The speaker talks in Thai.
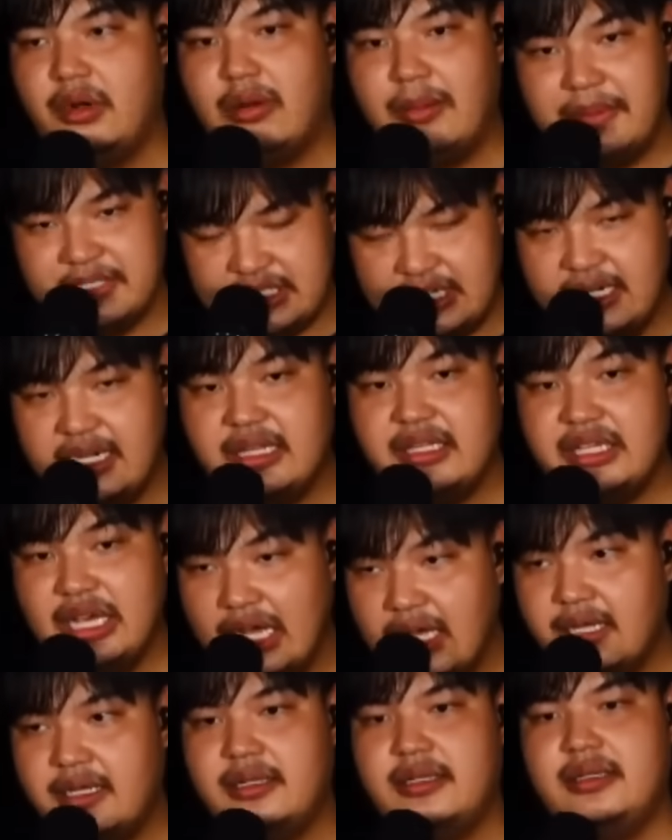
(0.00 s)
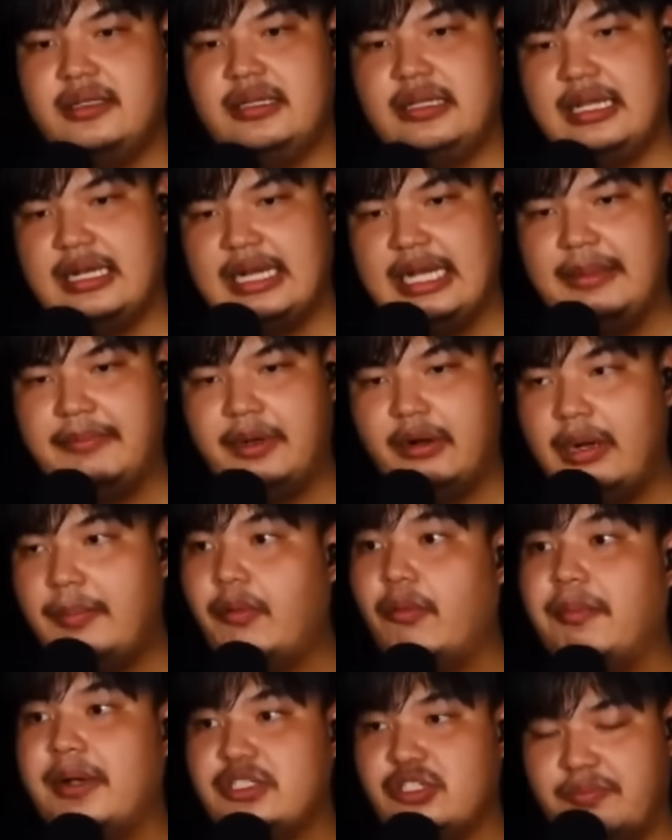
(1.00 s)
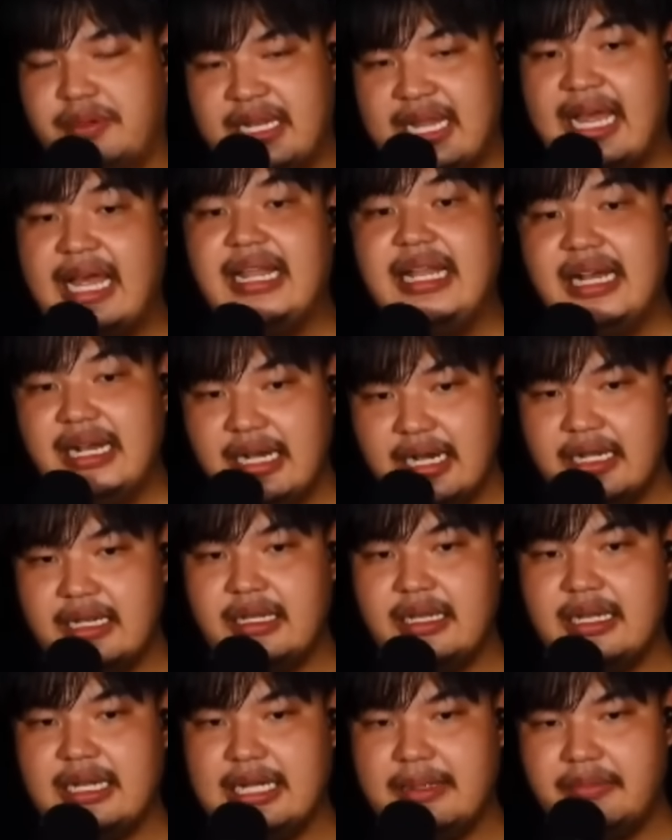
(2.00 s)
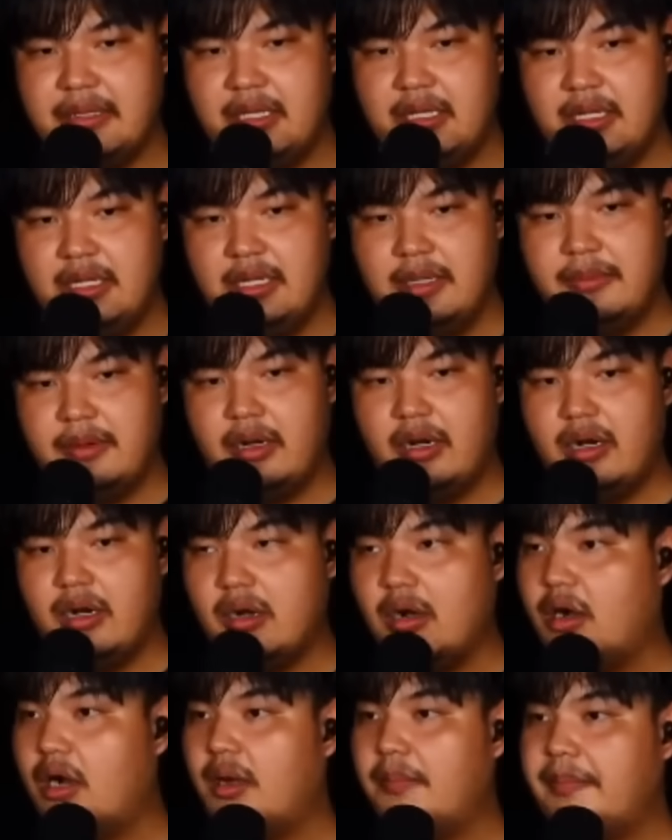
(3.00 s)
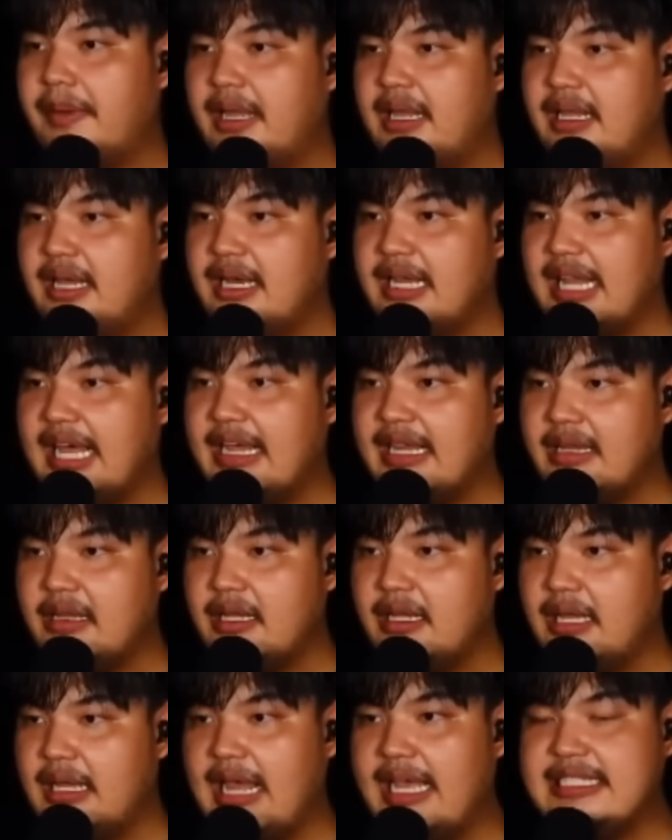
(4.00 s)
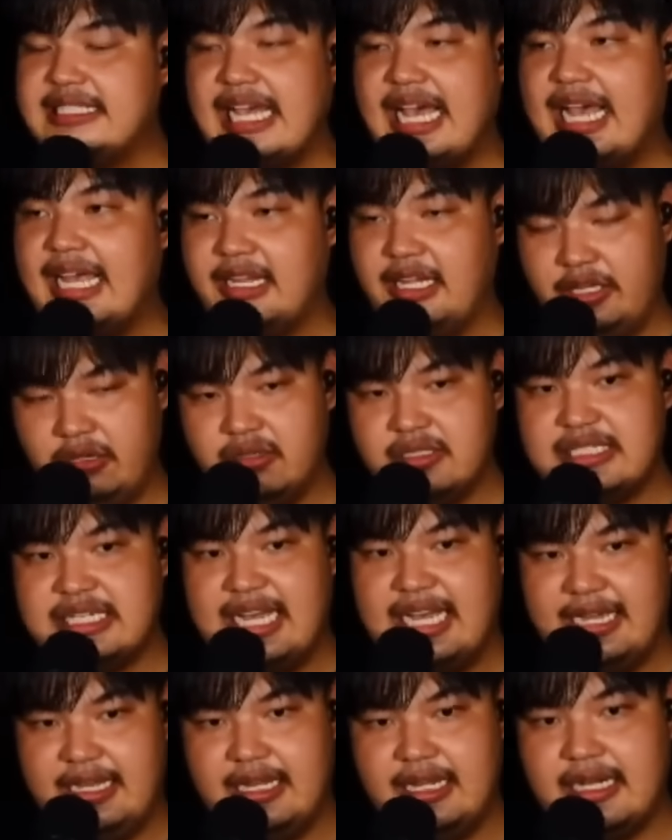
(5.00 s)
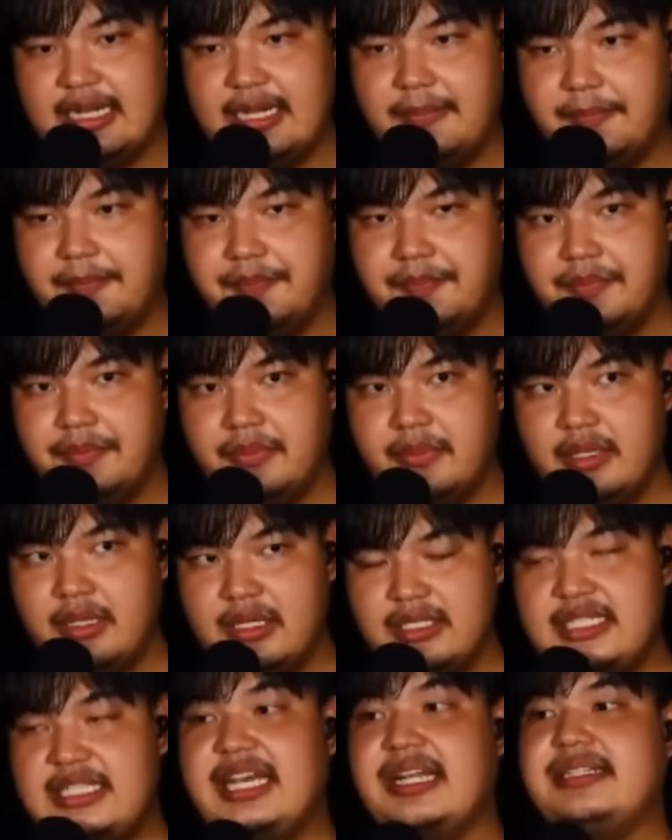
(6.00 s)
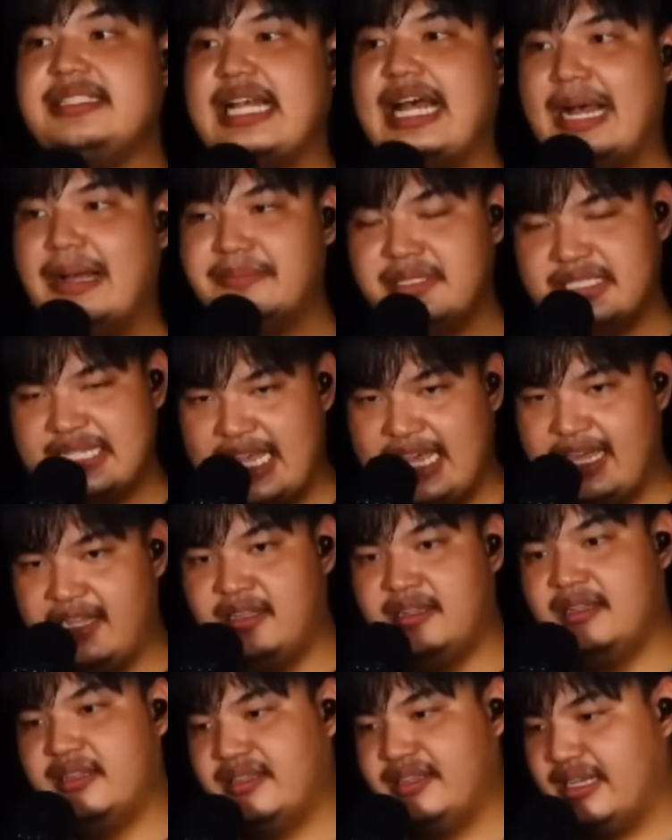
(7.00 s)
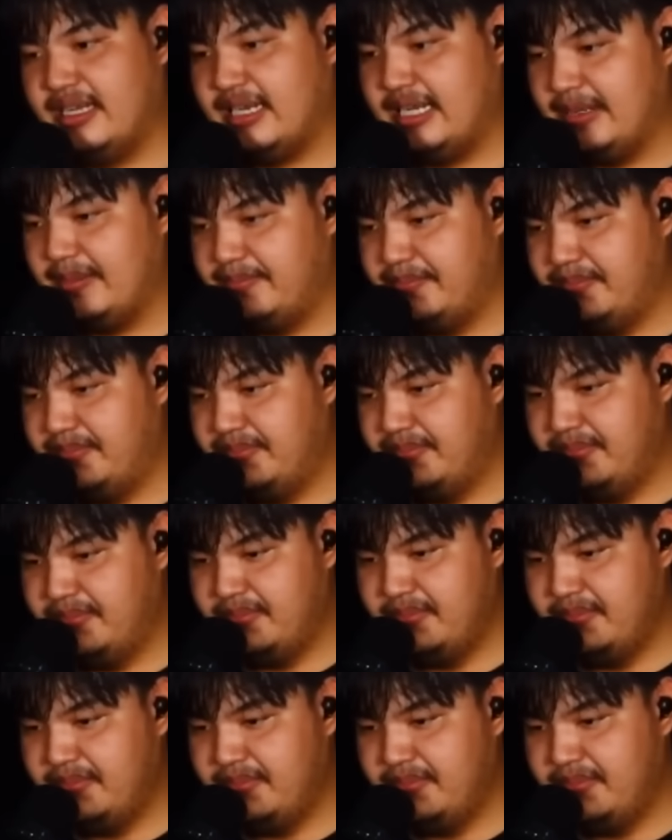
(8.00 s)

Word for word: เพราะว่ามันใช้เงินเยอะนะครับ เพราะว่าผมประสบปัญหาเรื่องเงินนะครับ พอเคาะไปเรื่องรายรายจ่ายที่ต้องจ่ายนะครับเฉียดสามแสนนะครับ